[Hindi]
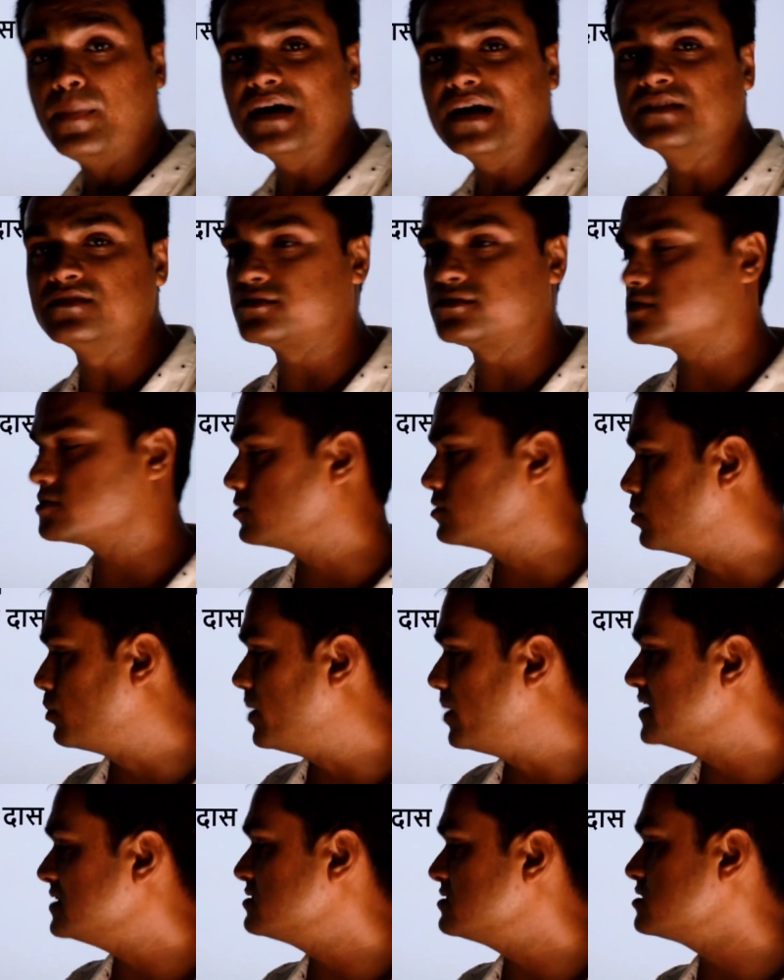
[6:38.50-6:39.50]
बंस
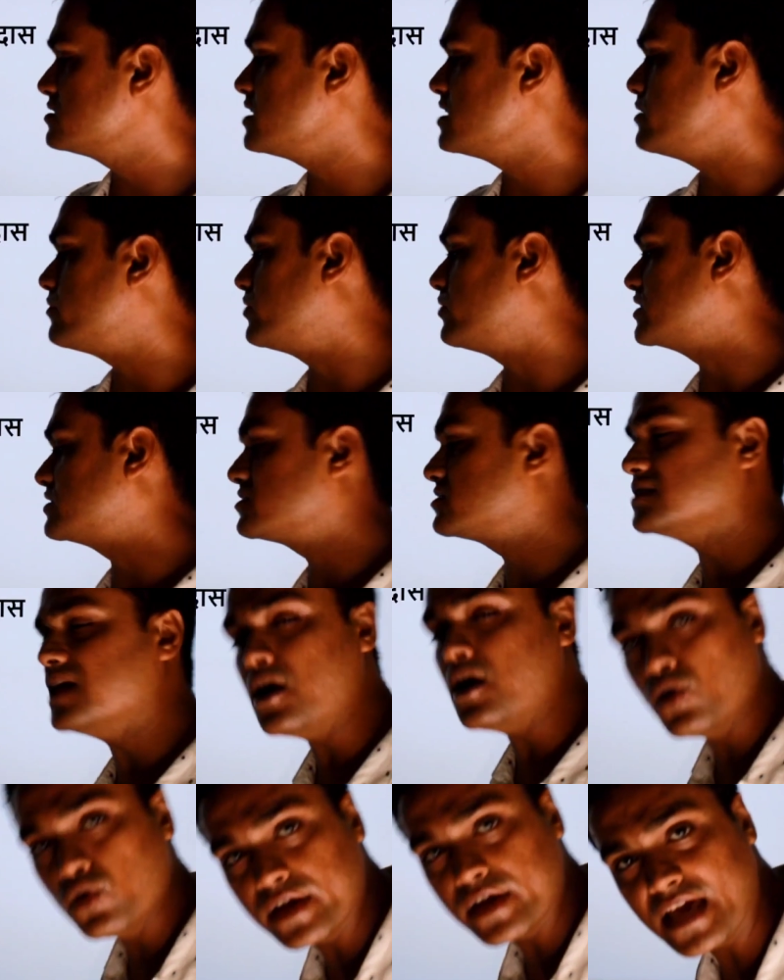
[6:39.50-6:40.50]
बंस से
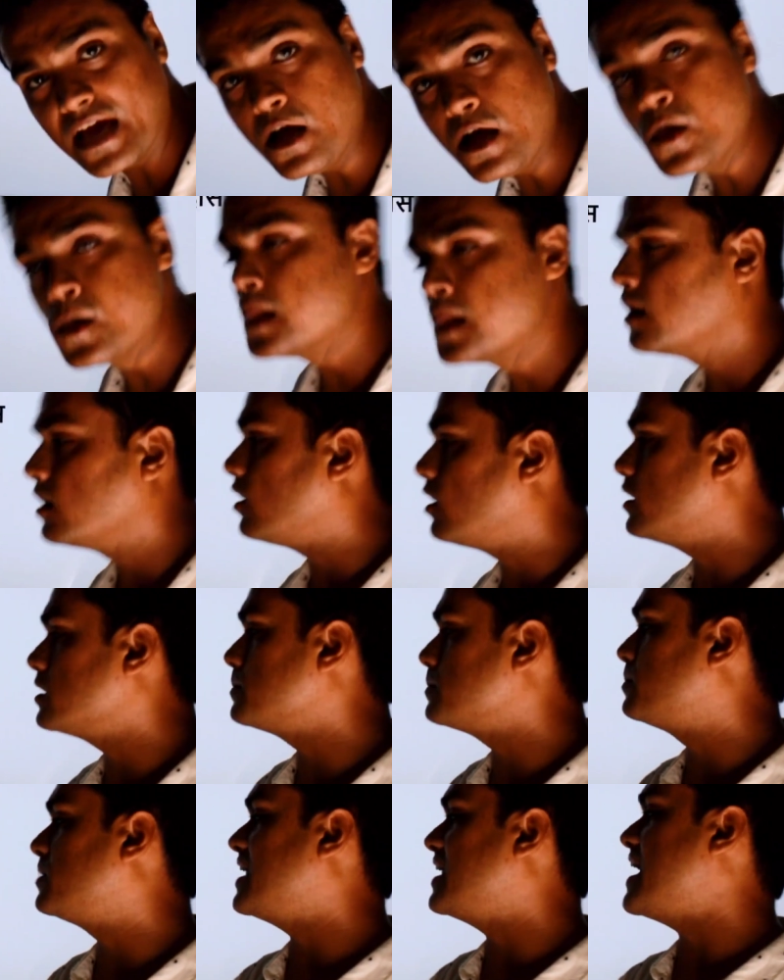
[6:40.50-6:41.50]
वंशदा हो गया
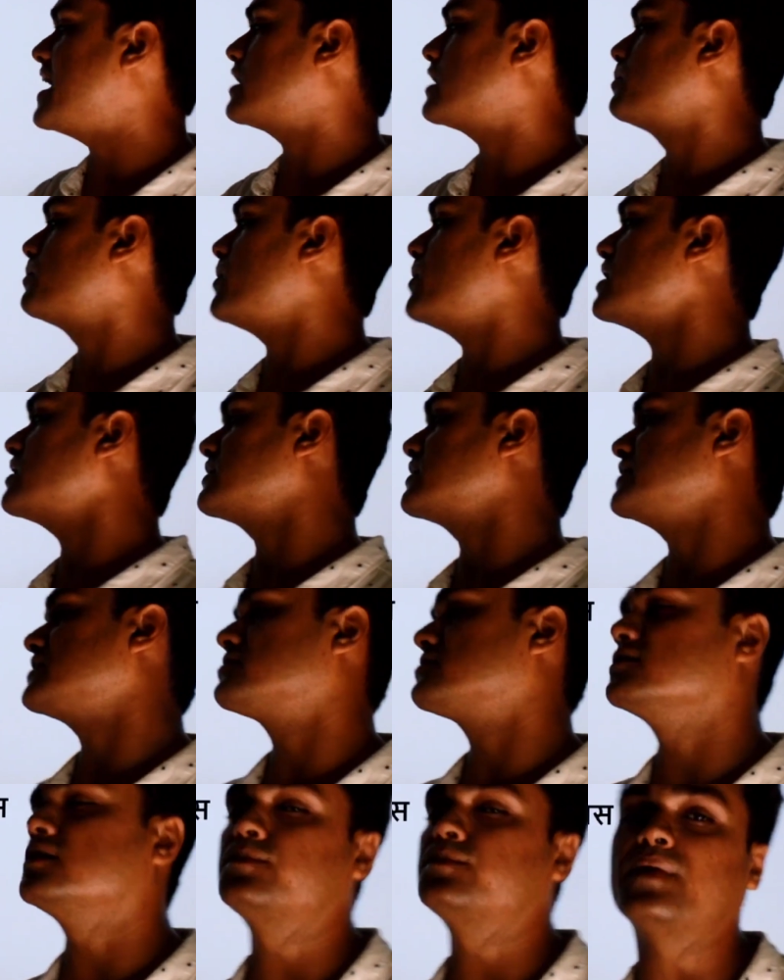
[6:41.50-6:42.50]
और ब्लैक बक
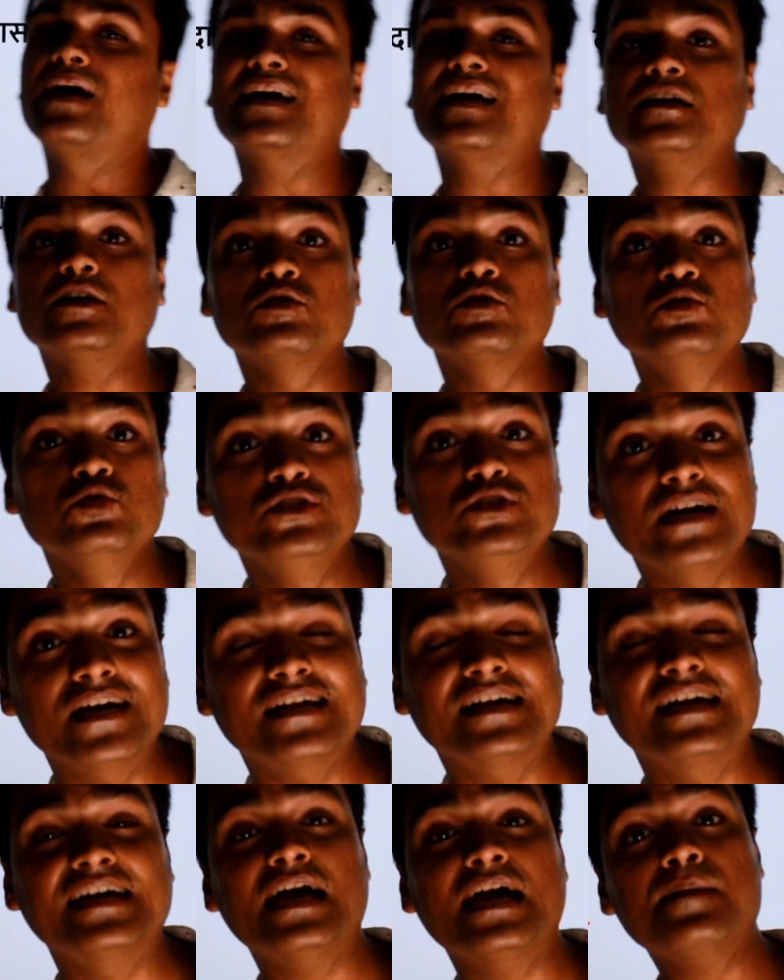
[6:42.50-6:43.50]
नेशनल पार्क
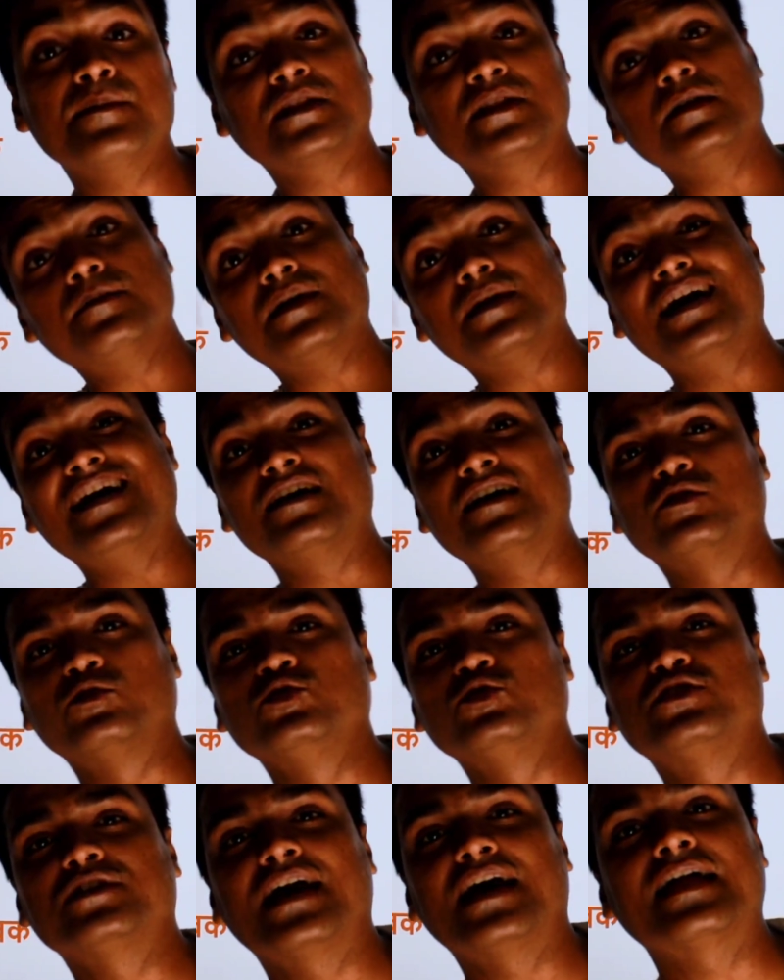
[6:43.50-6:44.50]
गुजर गया मतलब कहाँ
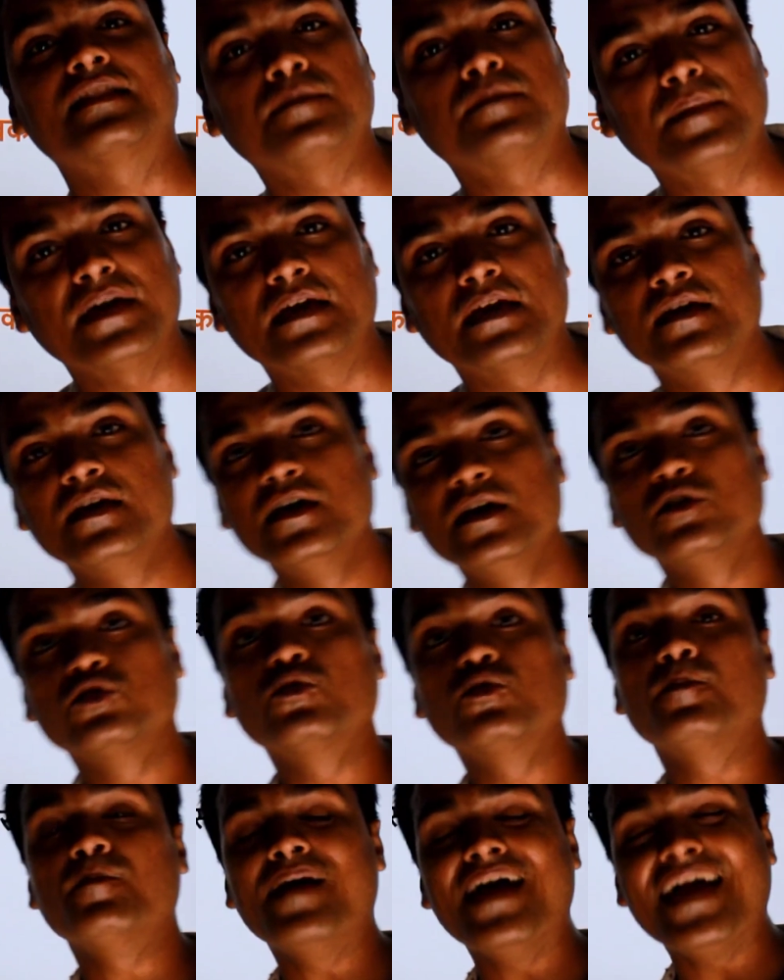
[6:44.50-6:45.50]
गुजरात में
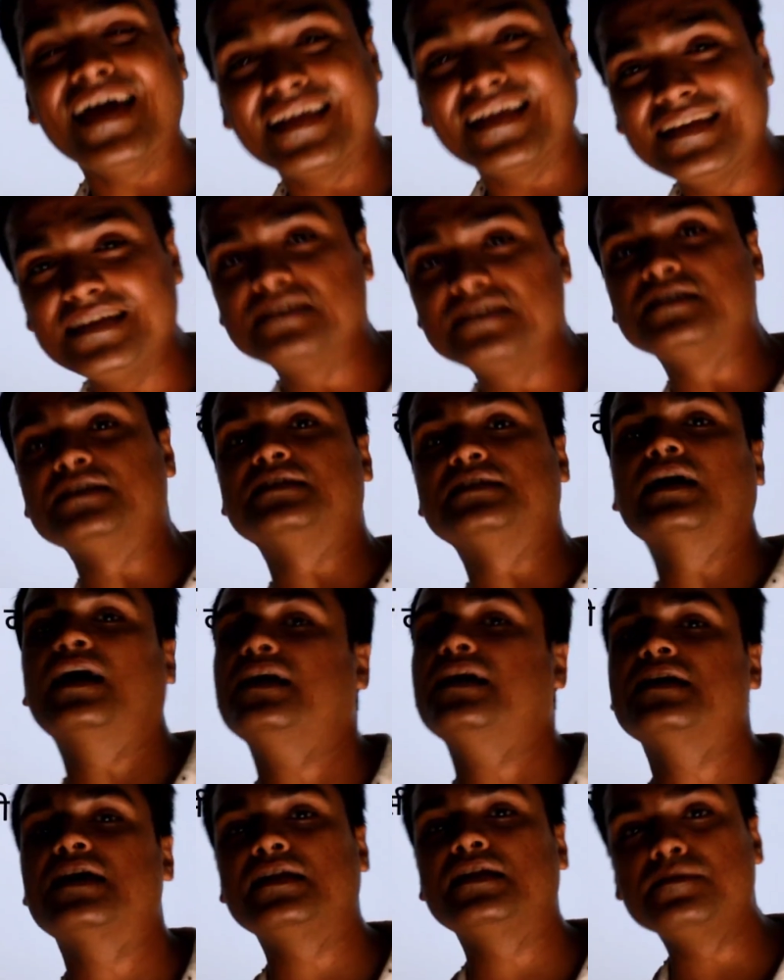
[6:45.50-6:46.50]
तो मैरी जी
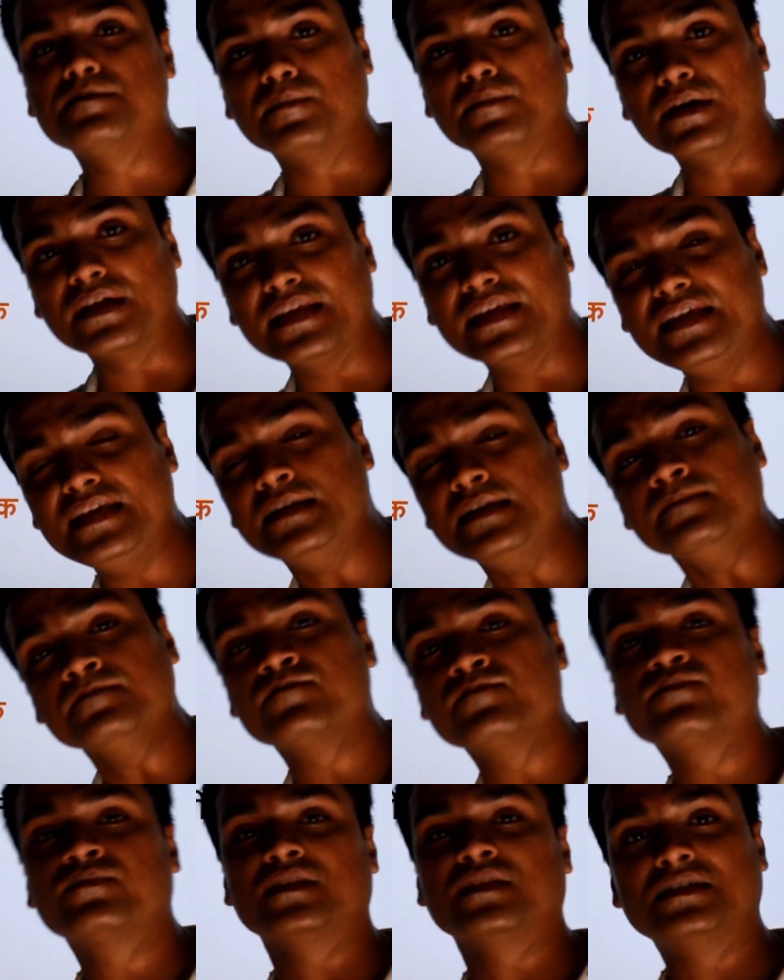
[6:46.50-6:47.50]
का यानी मरीन
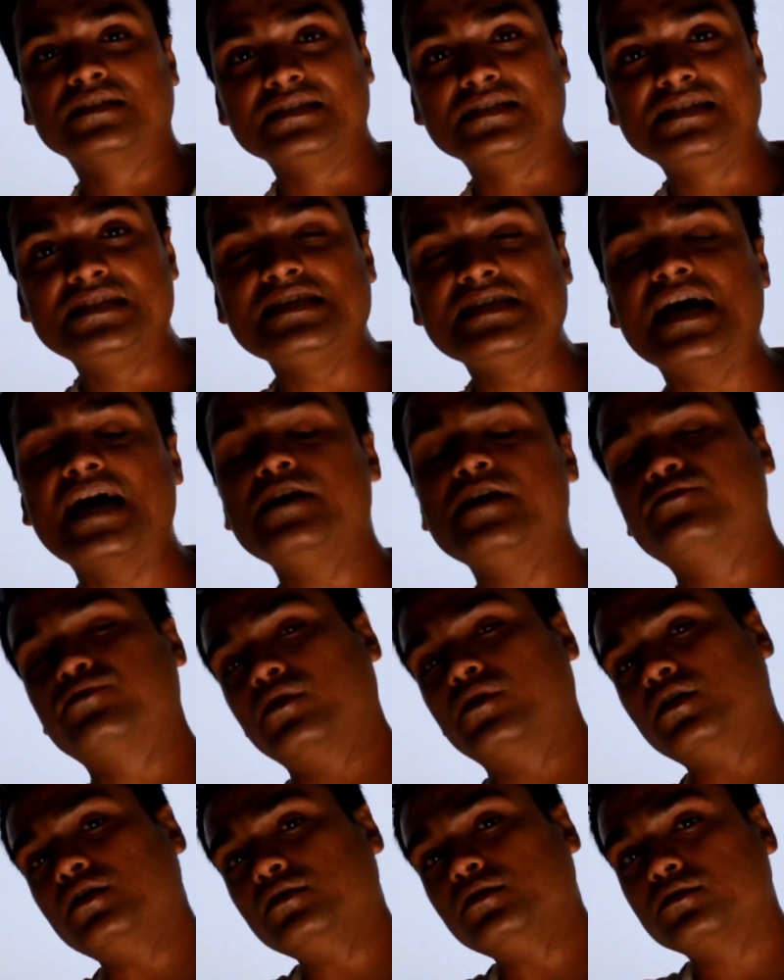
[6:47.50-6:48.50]
जी आई
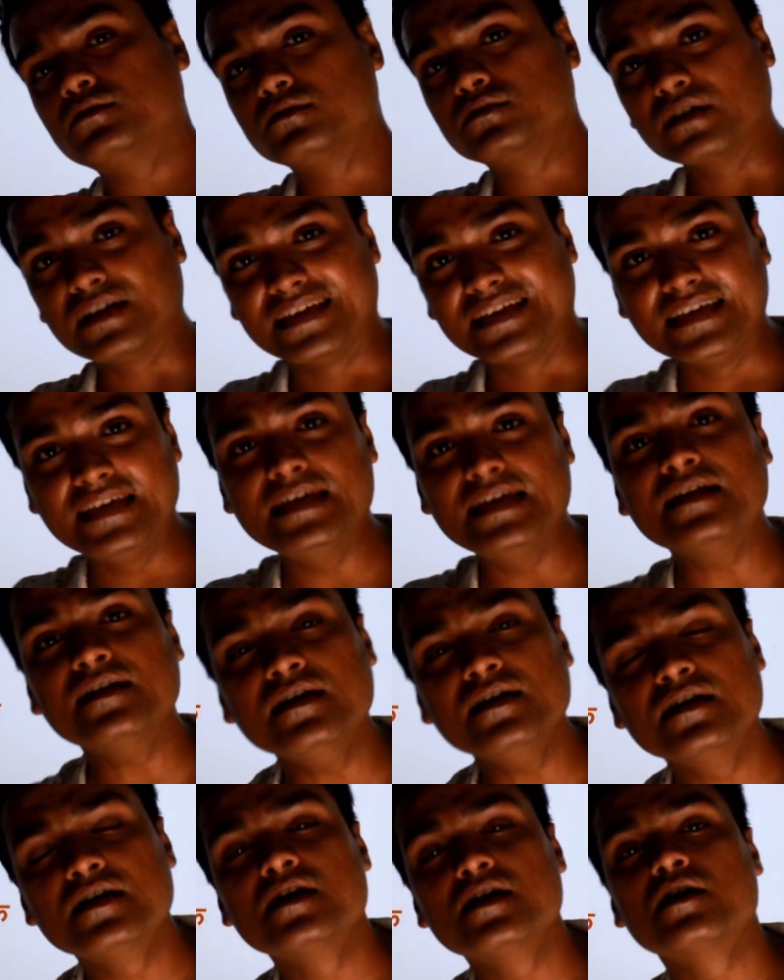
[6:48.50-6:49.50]
फॉर
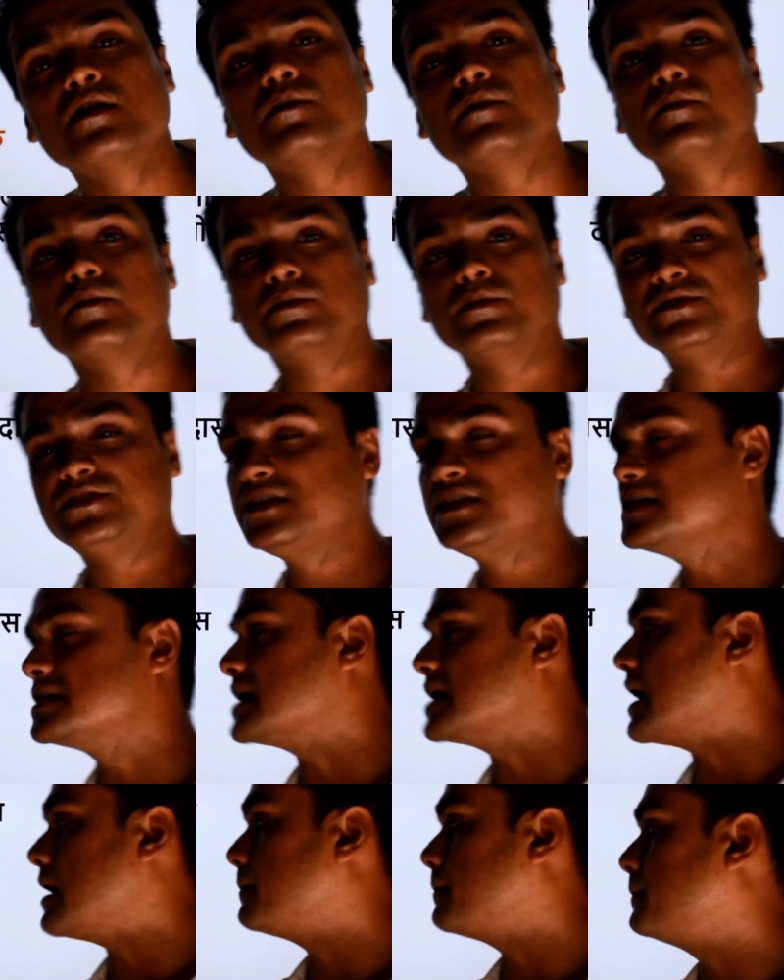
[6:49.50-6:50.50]
गिर जी
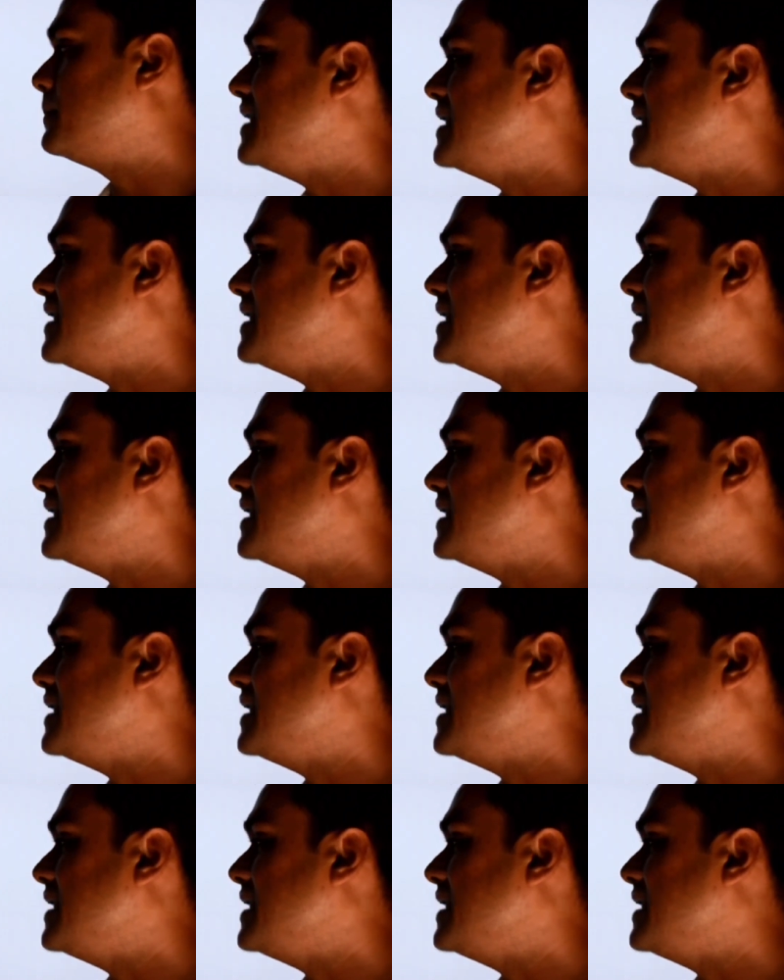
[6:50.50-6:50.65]
का